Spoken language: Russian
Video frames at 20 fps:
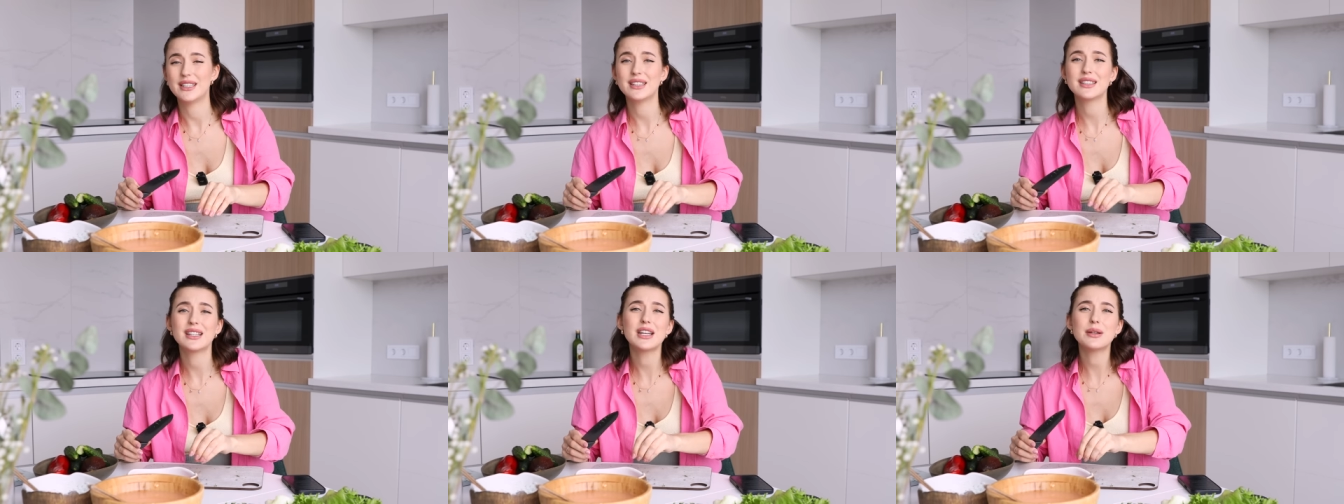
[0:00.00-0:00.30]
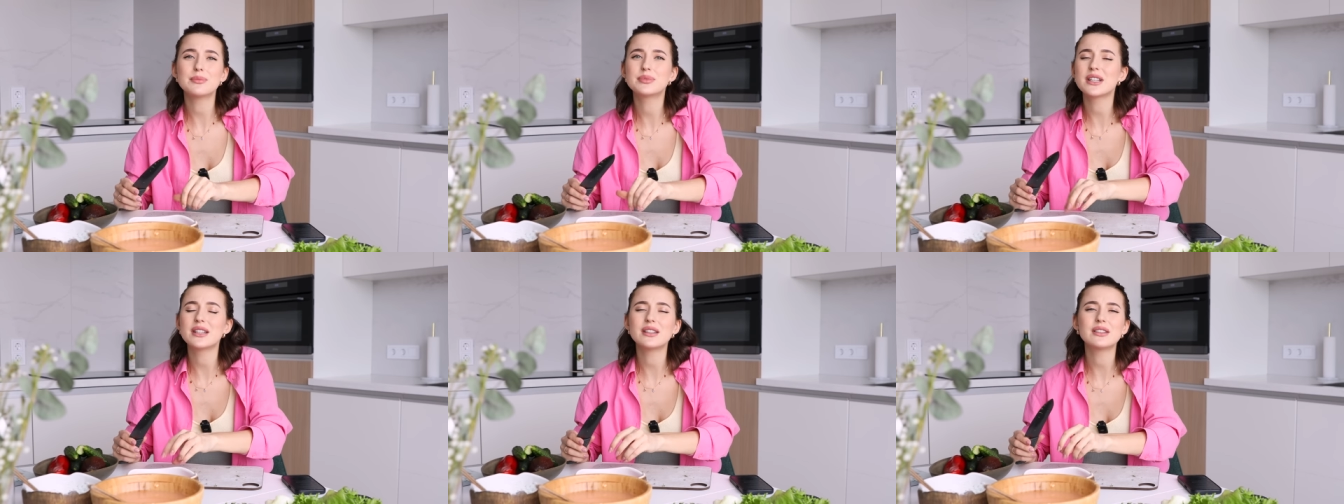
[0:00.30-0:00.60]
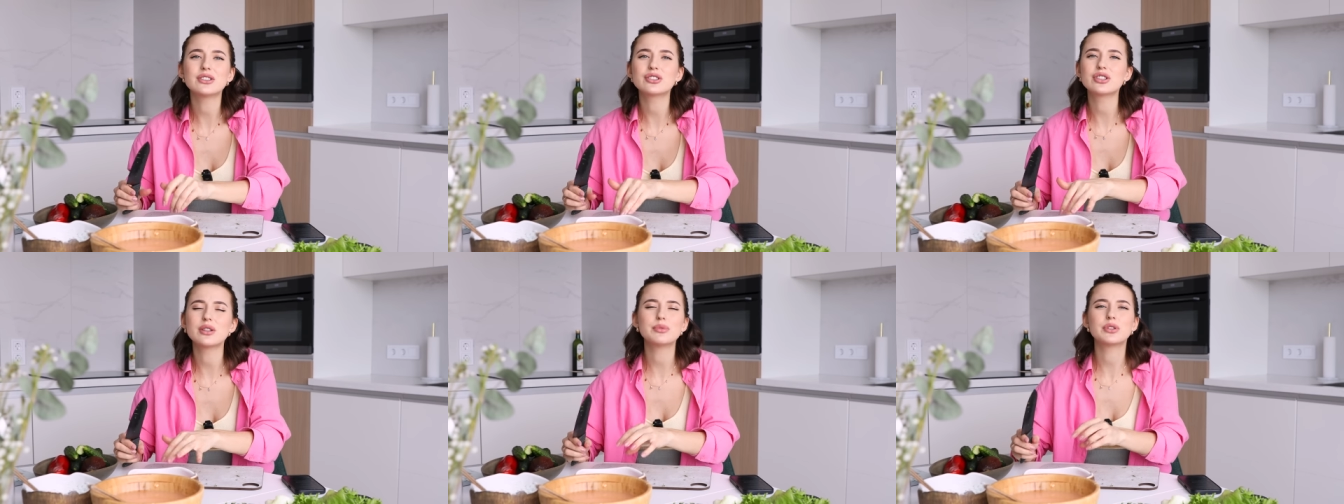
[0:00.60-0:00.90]
И она не
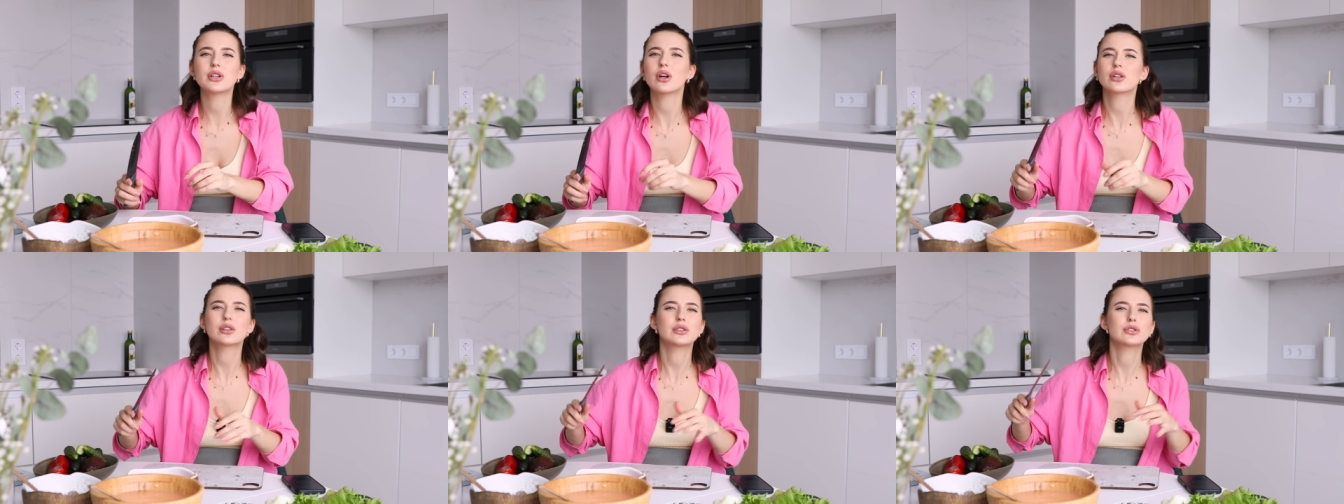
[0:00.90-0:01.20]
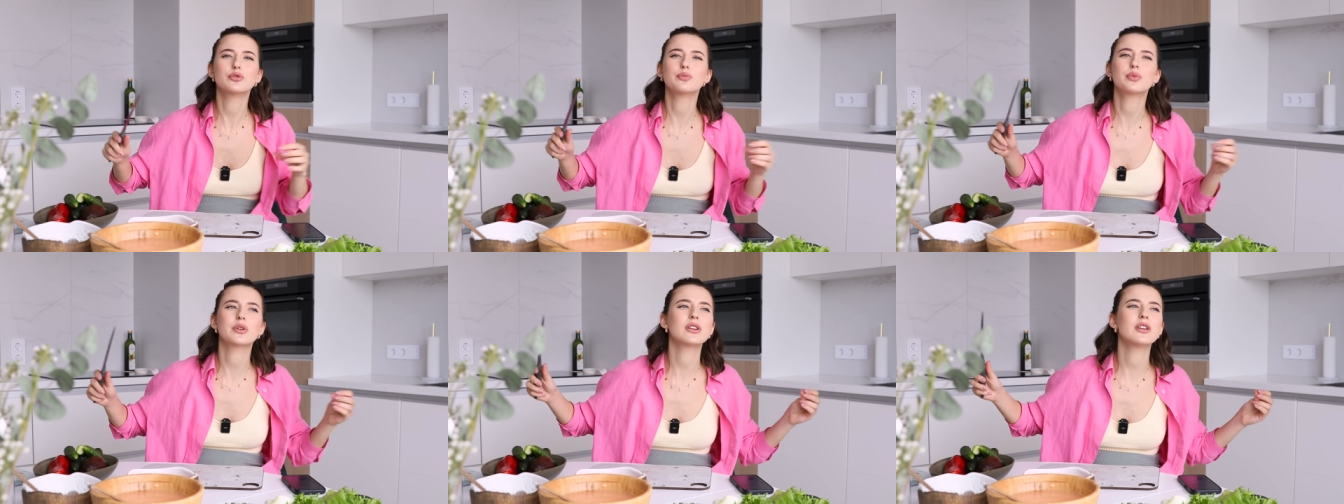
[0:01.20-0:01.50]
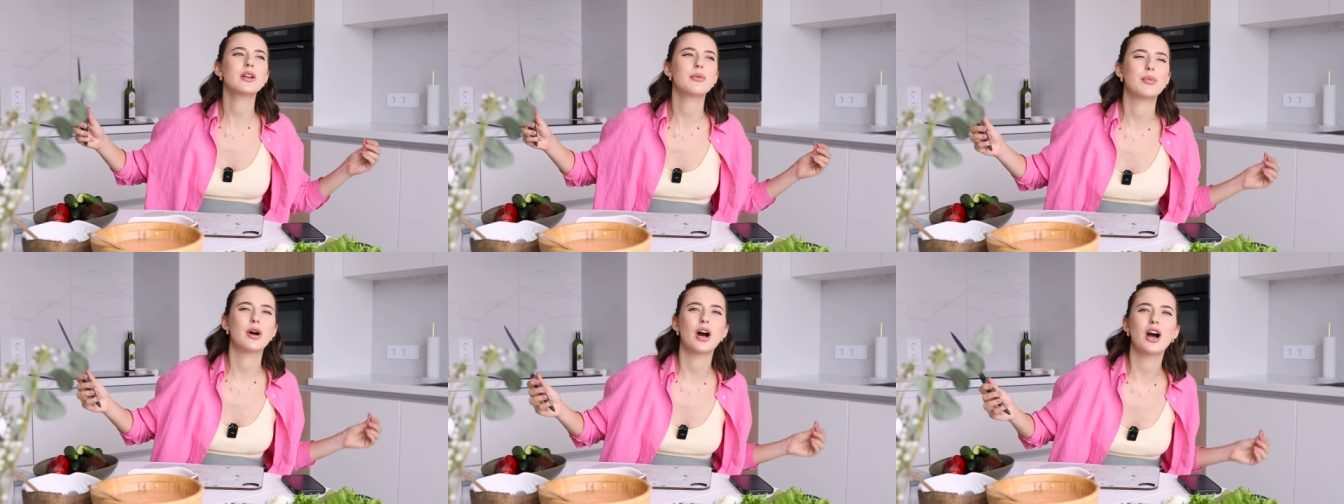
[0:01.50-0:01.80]
обязательно должна быть какая-то супер
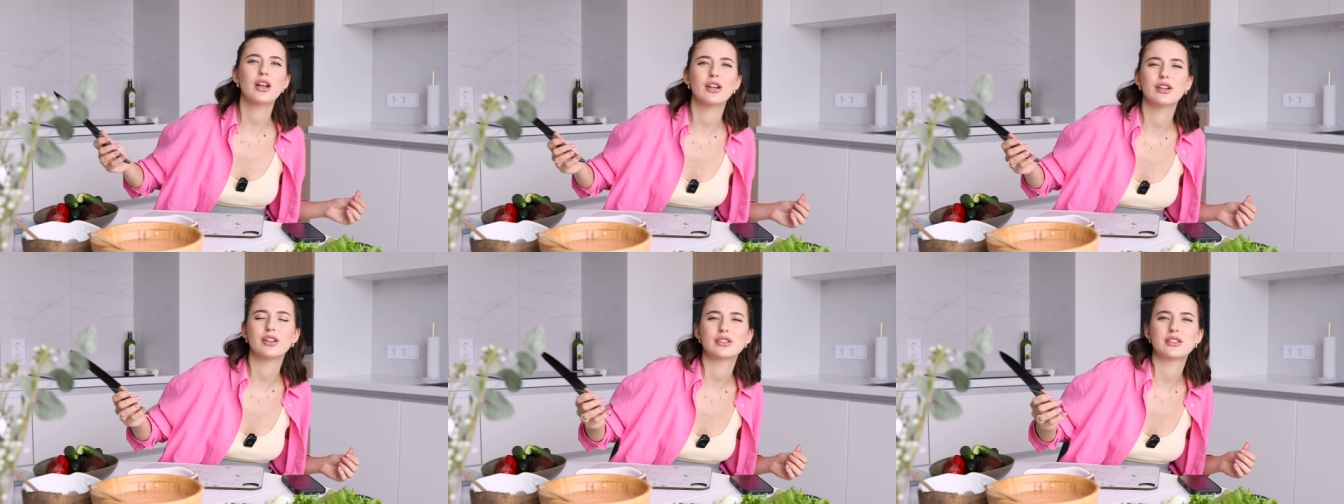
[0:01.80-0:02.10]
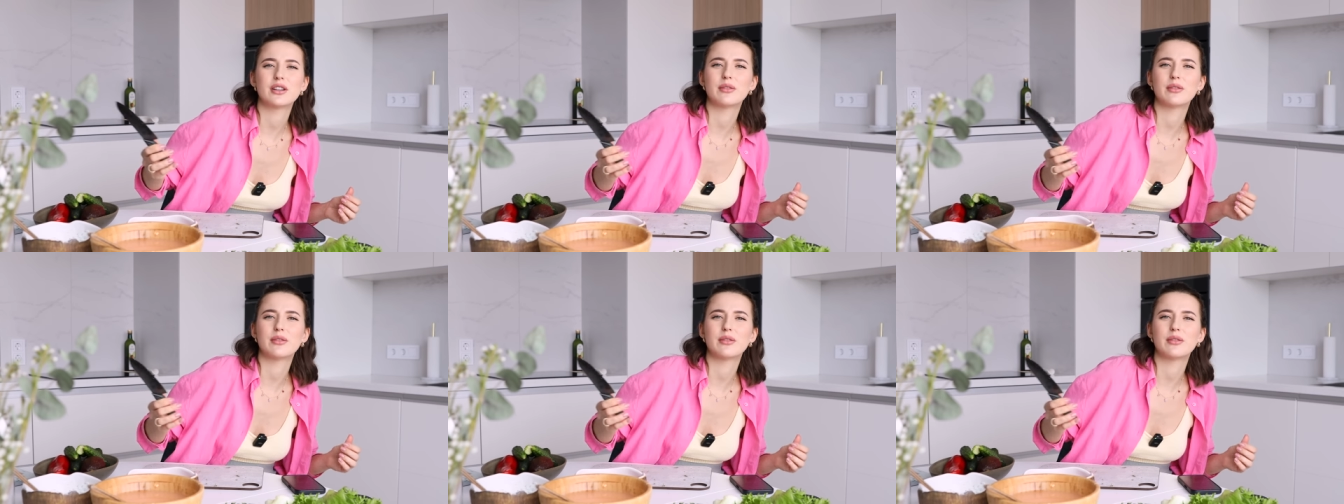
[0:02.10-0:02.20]
глобальная,